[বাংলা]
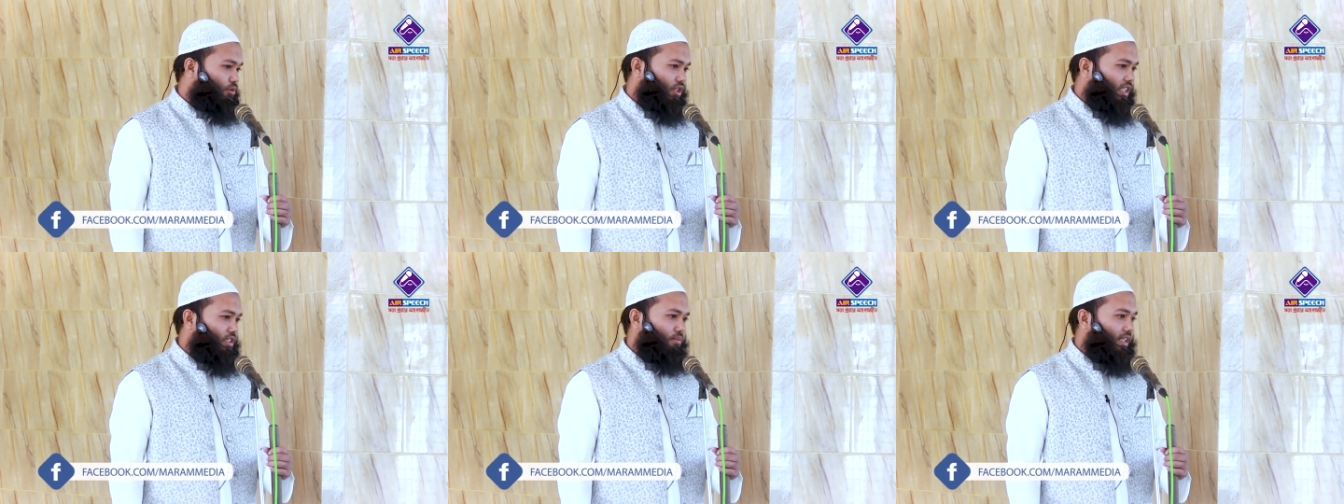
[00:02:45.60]

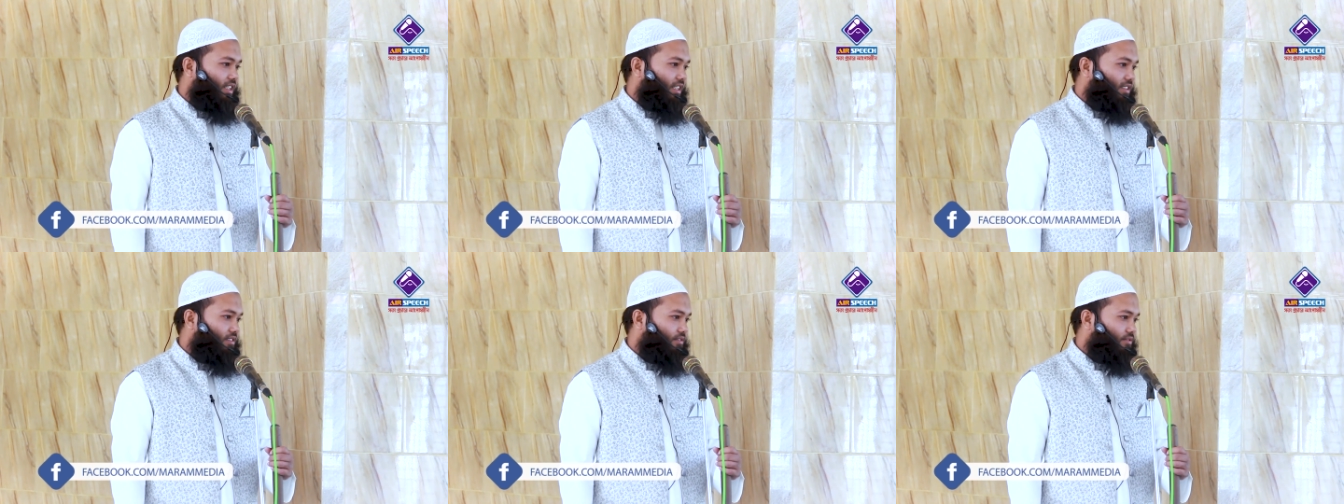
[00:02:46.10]
বুঝাতে পারি
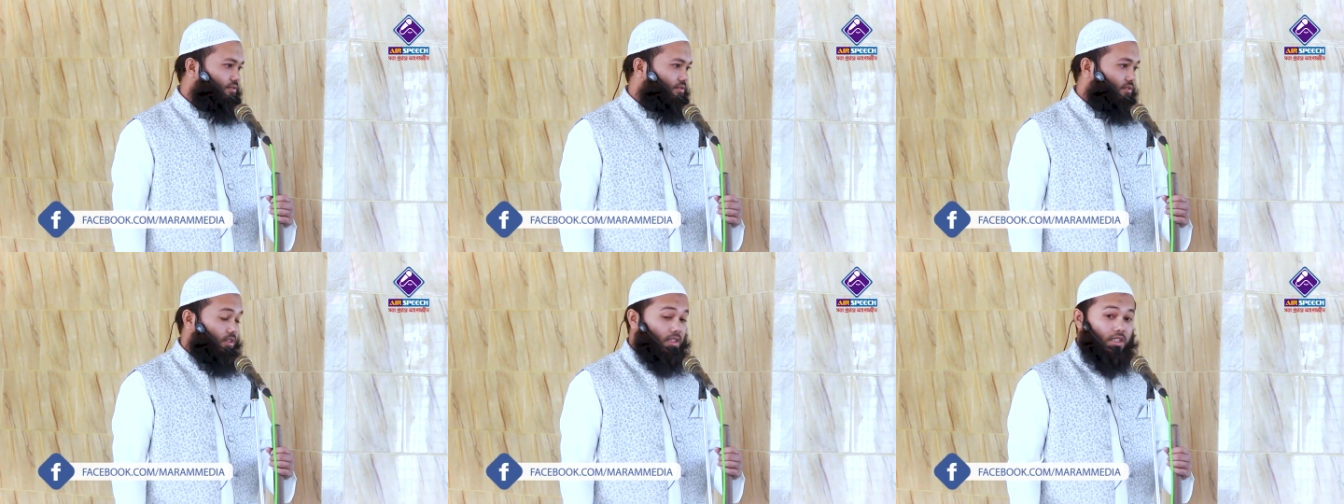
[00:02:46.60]
নাই
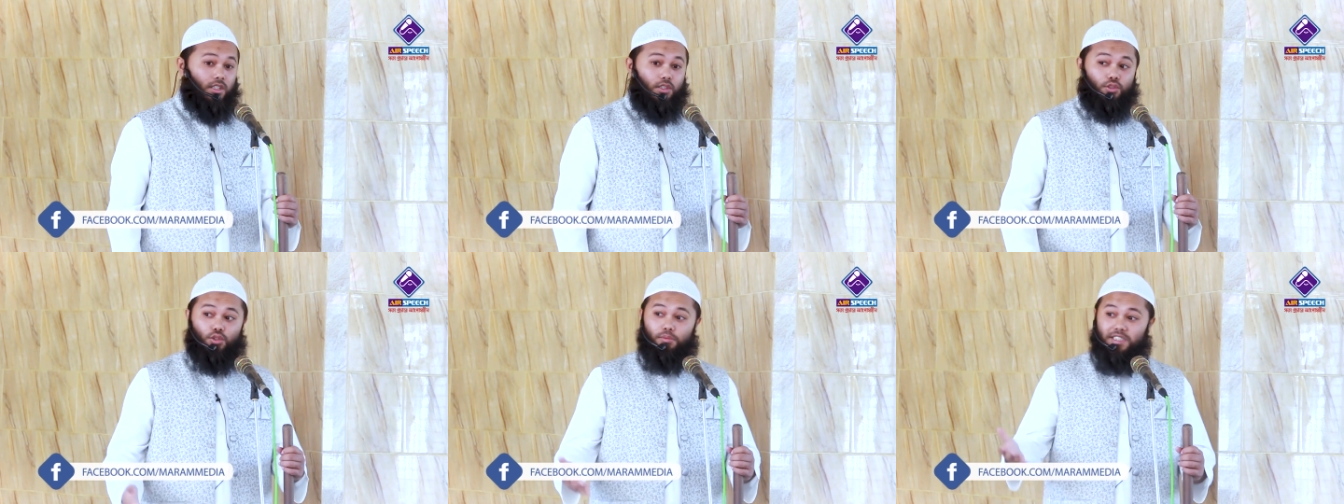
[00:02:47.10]

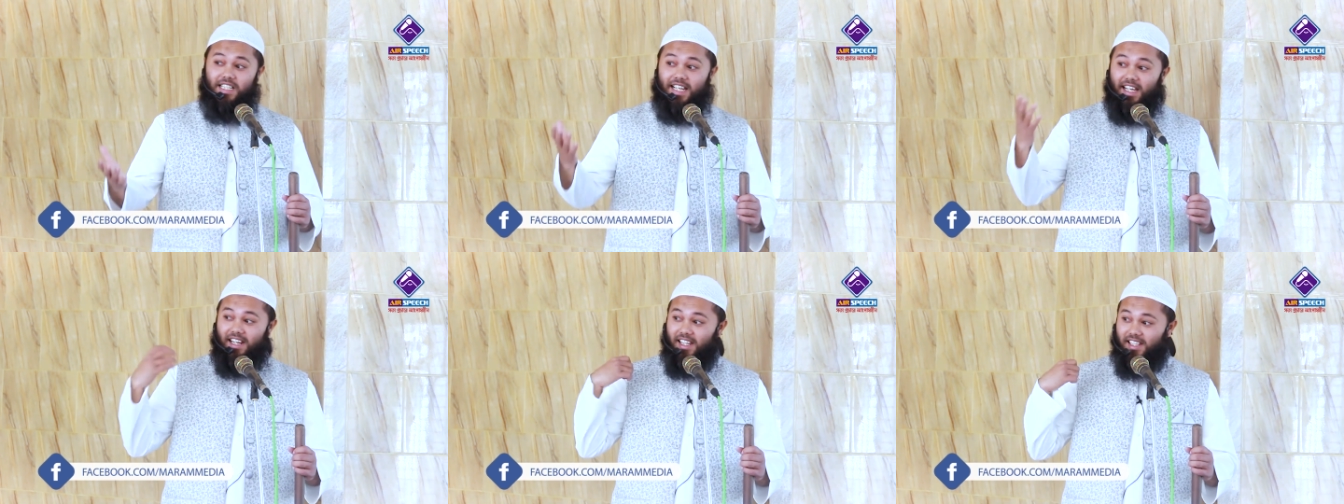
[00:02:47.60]
তুমি যে
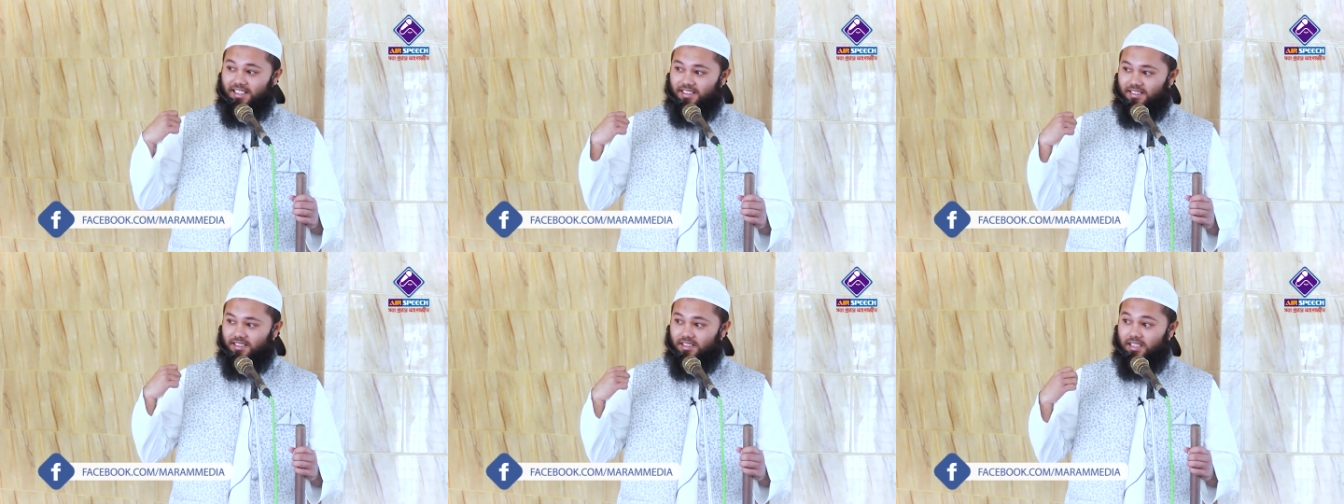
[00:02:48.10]
খেলে
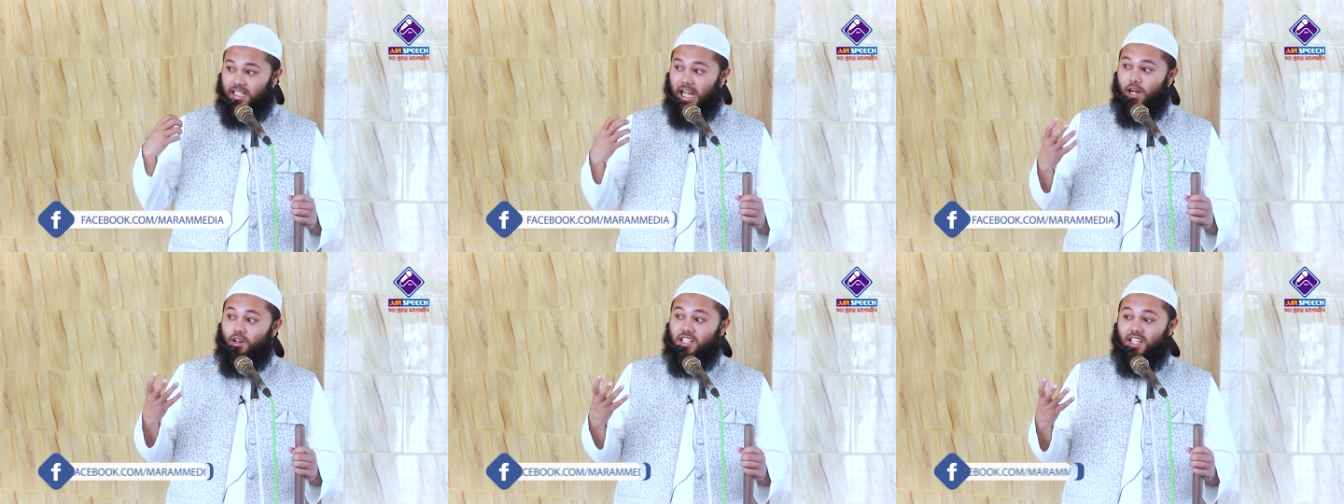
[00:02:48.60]

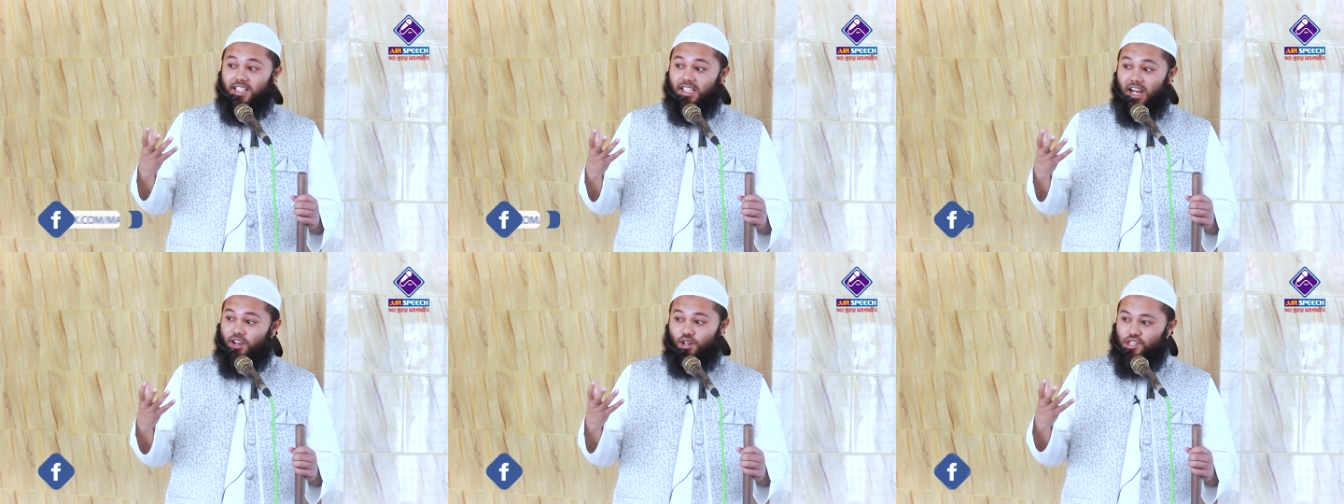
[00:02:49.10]
খাওয়াটা কি
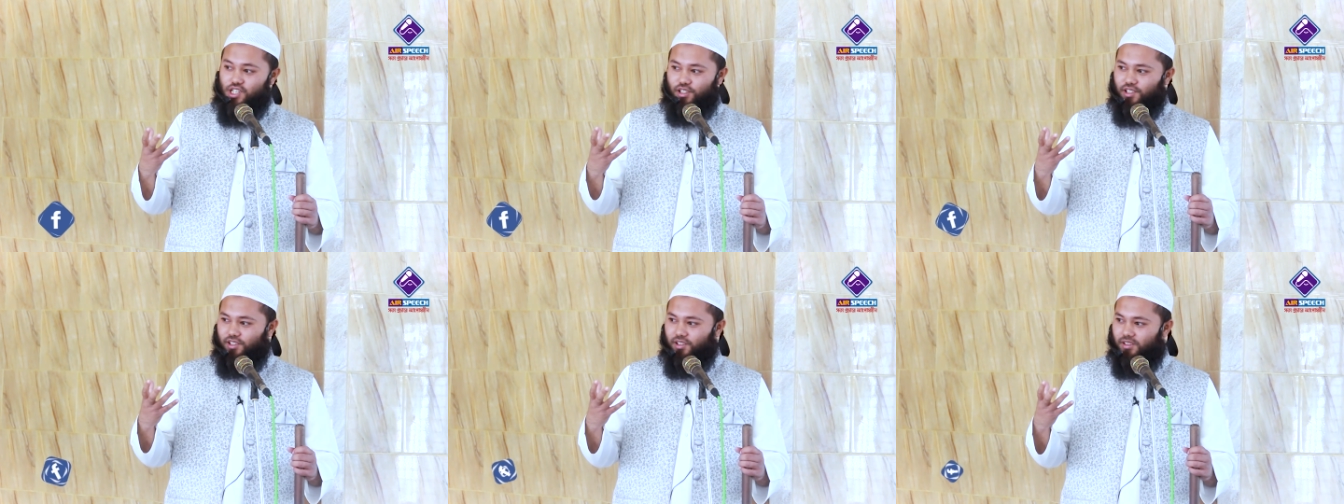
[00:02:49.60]

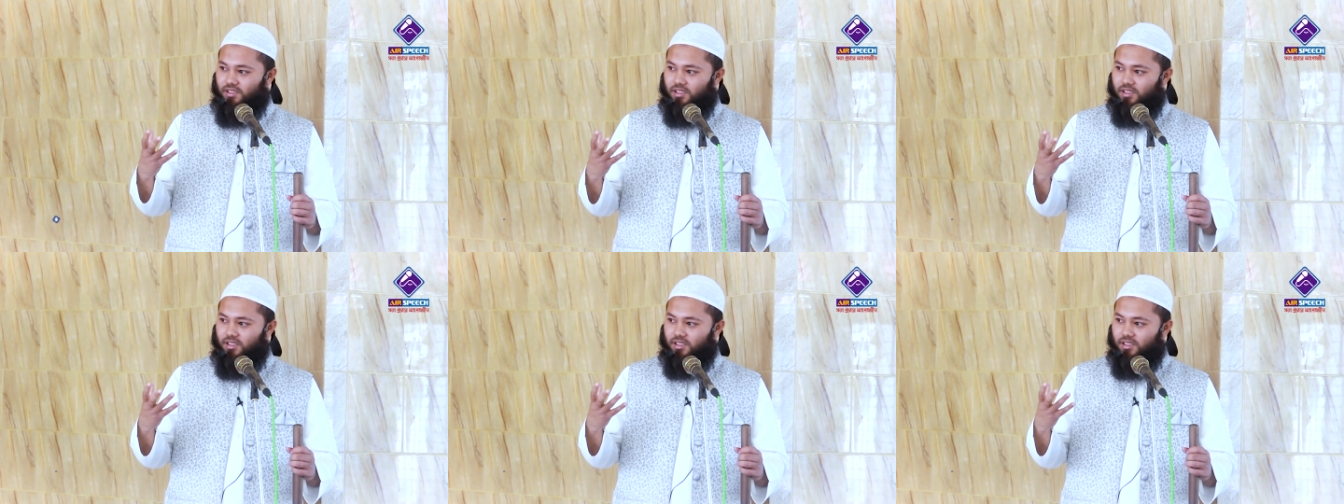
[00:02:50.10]
আকর্ষণীয়